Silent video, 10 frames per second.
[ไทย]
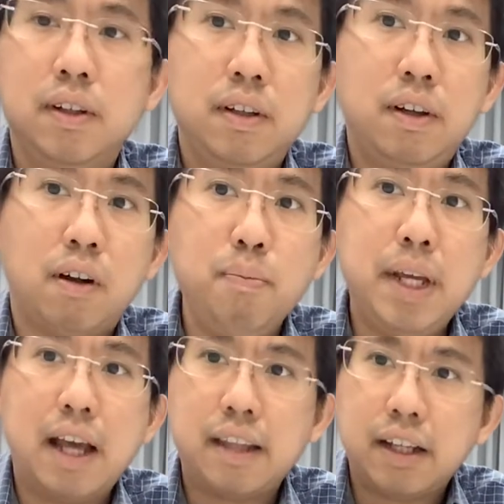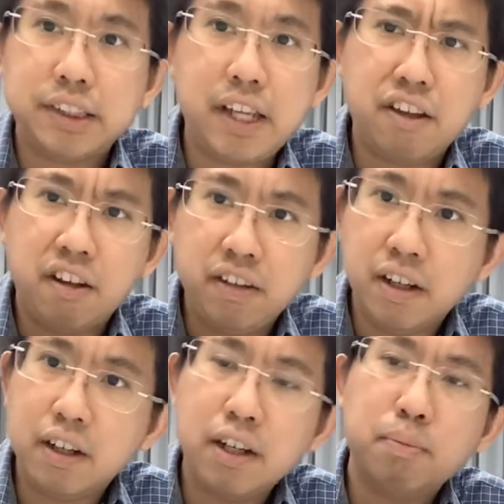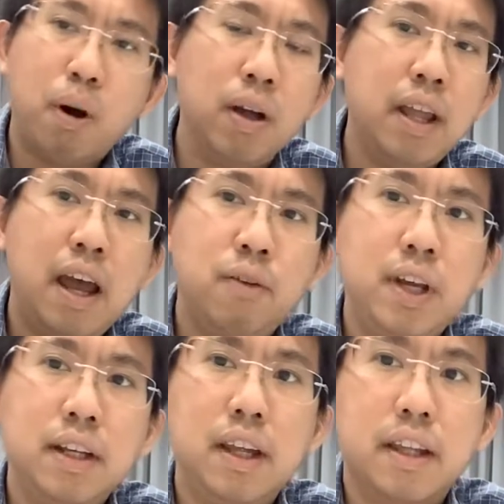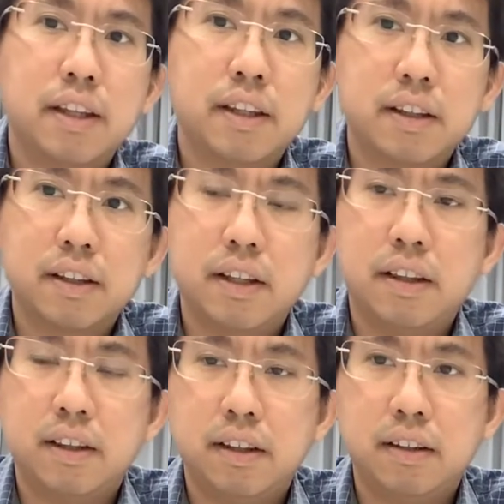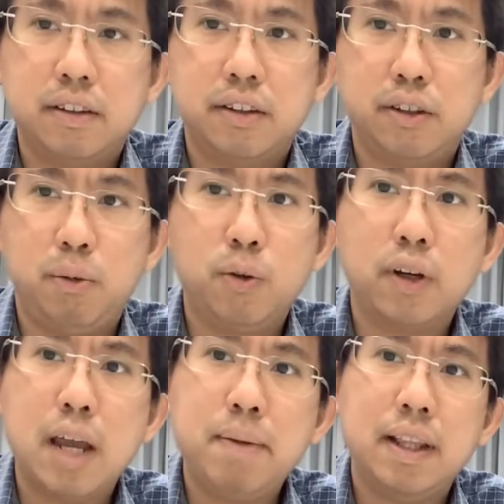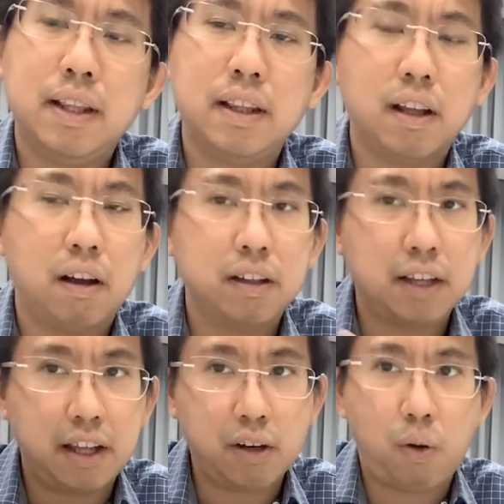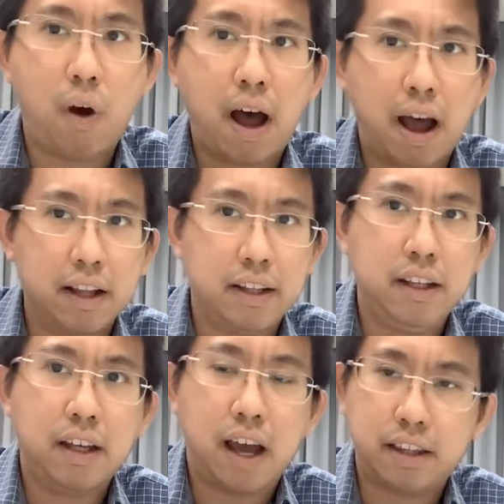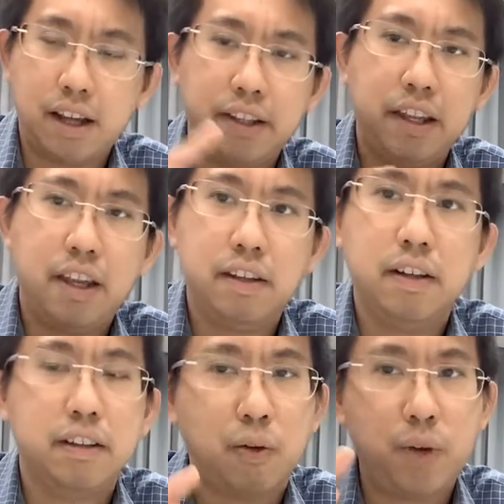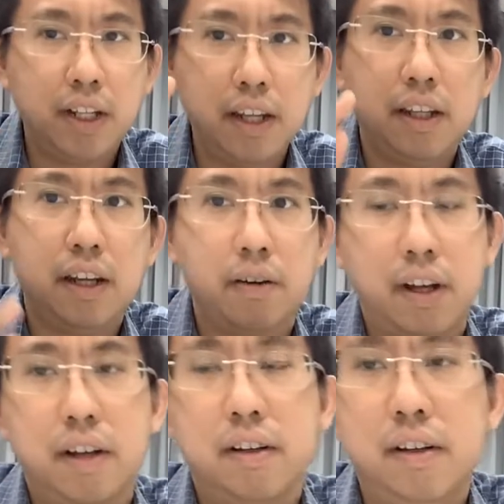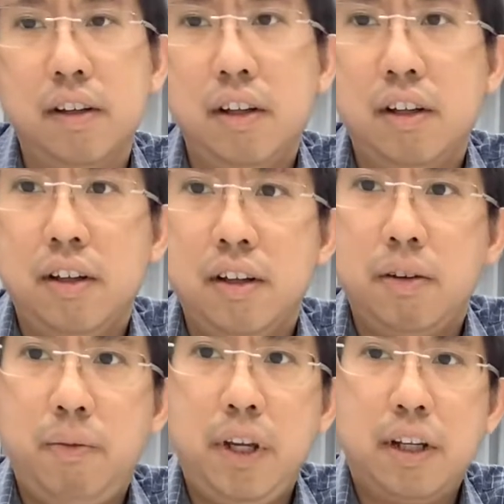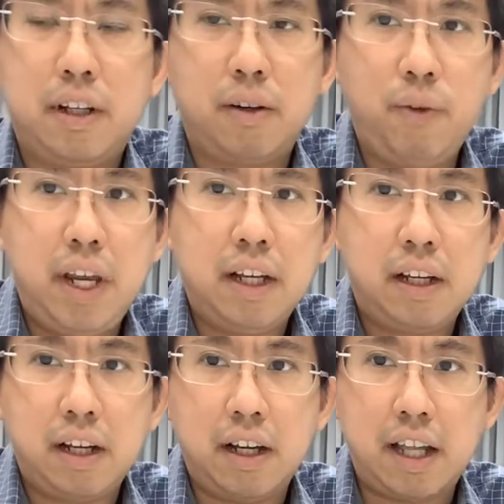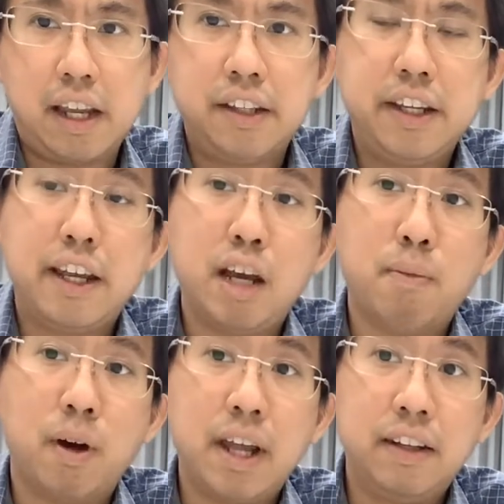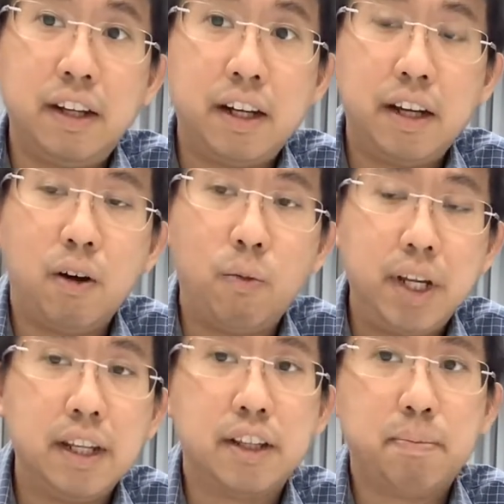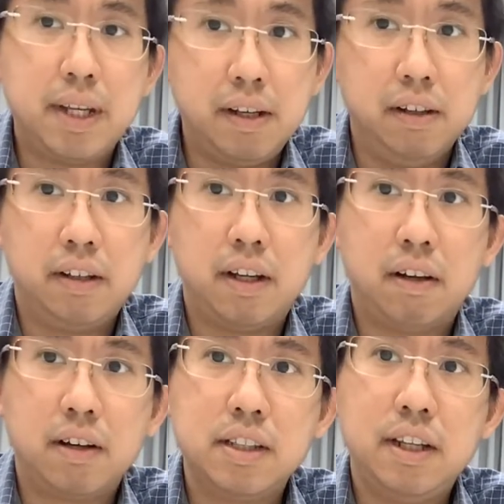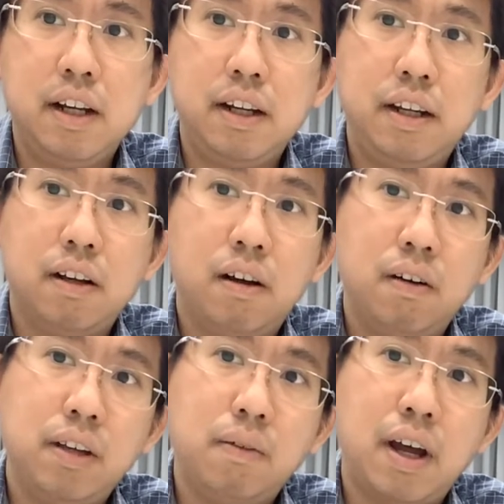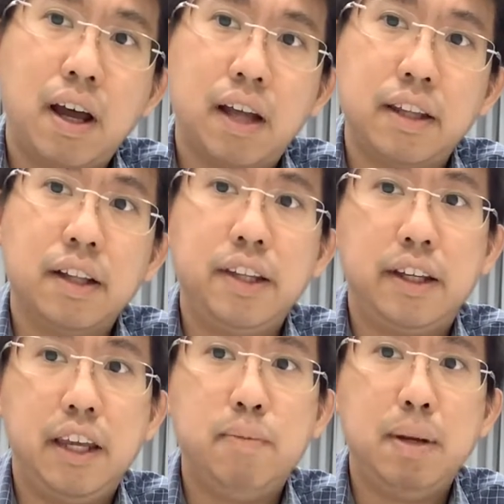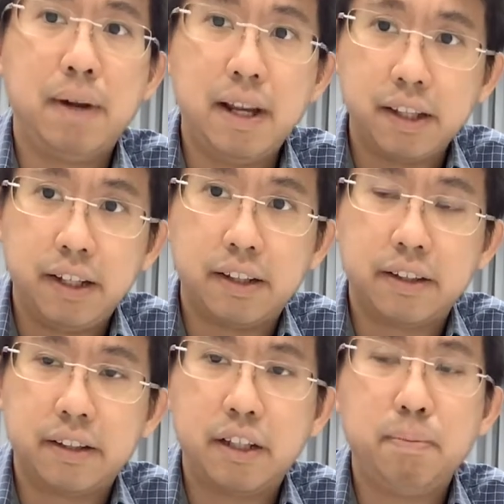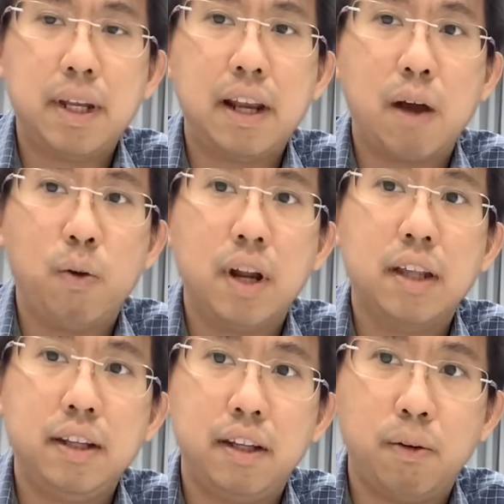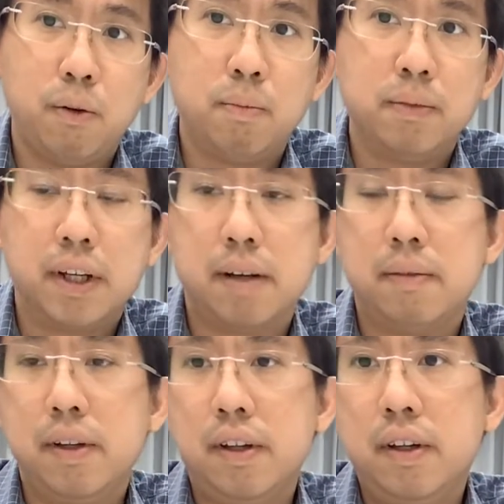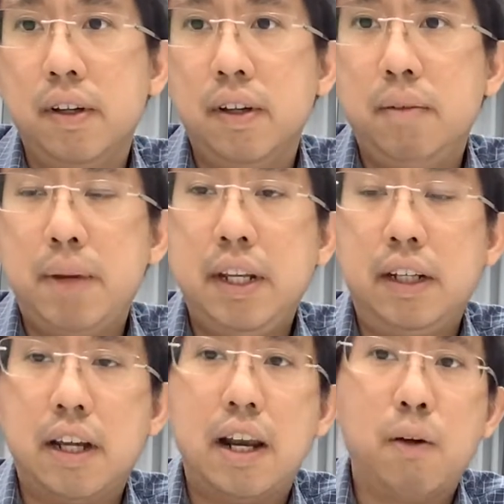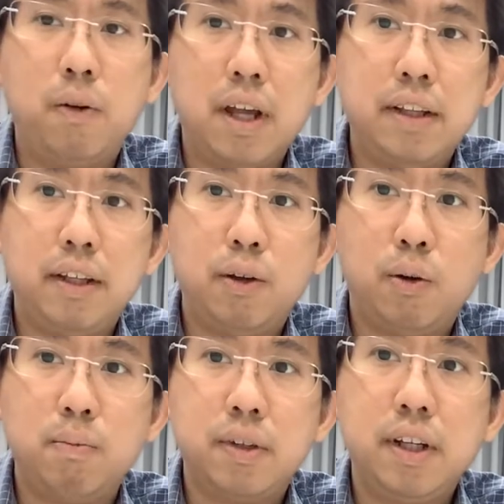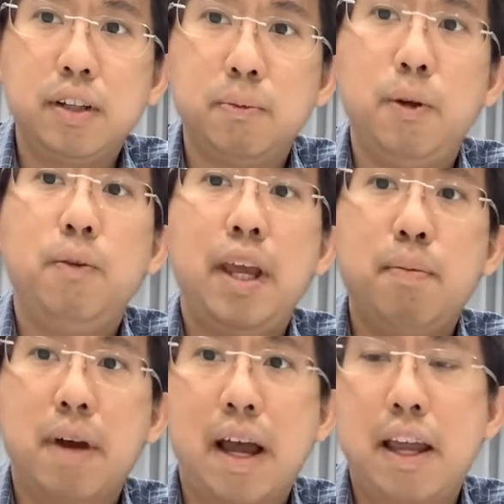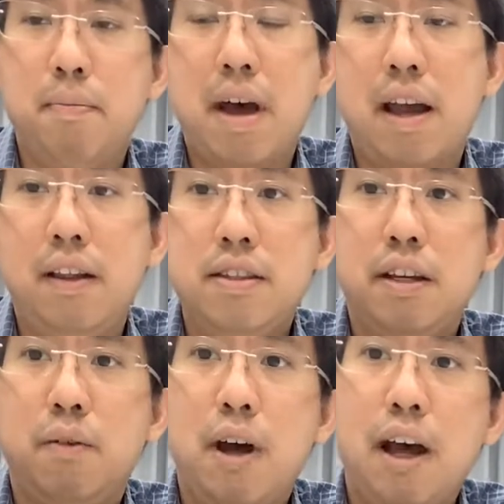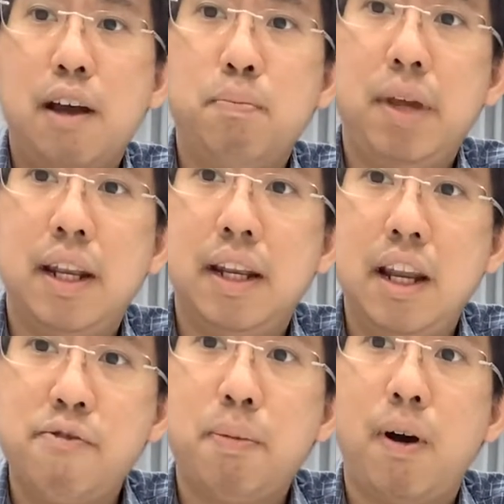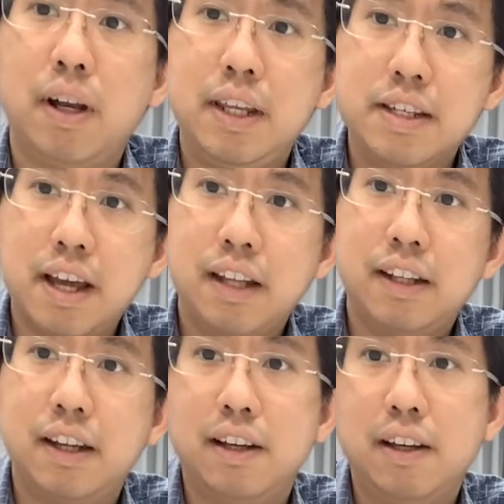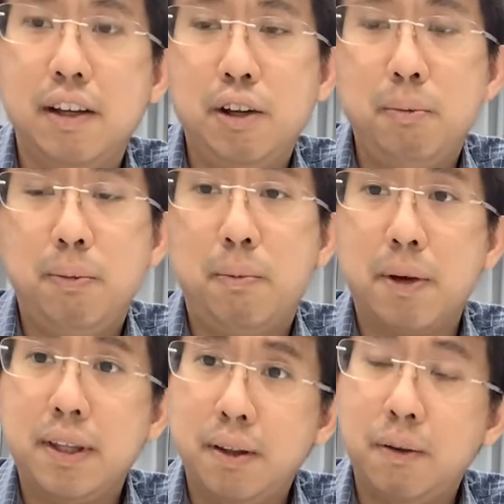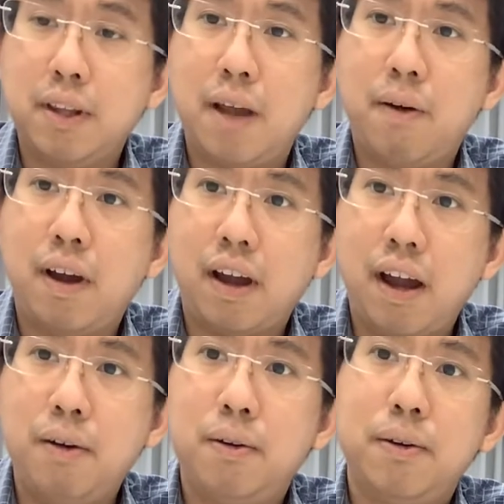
แล้วก็มีอตแท็กเซียเยอะๆมอแดนวิกเนสสมมติคนไข้เป็นทางด้านขวาที่อตแท็กเซียเยอะๆแต่วิกนิดเดียวเนี่ยวิกวิกอัต k ทกเซียเนี่ยมอร์แดนดีกรีของวิกเนสไปเยอะเนี่ยแล้วก็จะเรียกคลินิคอลนี้ว่าอัต a ทกซิกเฮมิพาราซิสซึ่งเป็นลาคูน่าซินโดรมนะครับเป็นหนึ่งในลาคูน่าซินโดรมซึ่งสมมติว่า MRI มาแล้วเจอว่าเป็นเลฟพอลีชันเนี่ย ผมก็จะสงสัยว่าอ้าว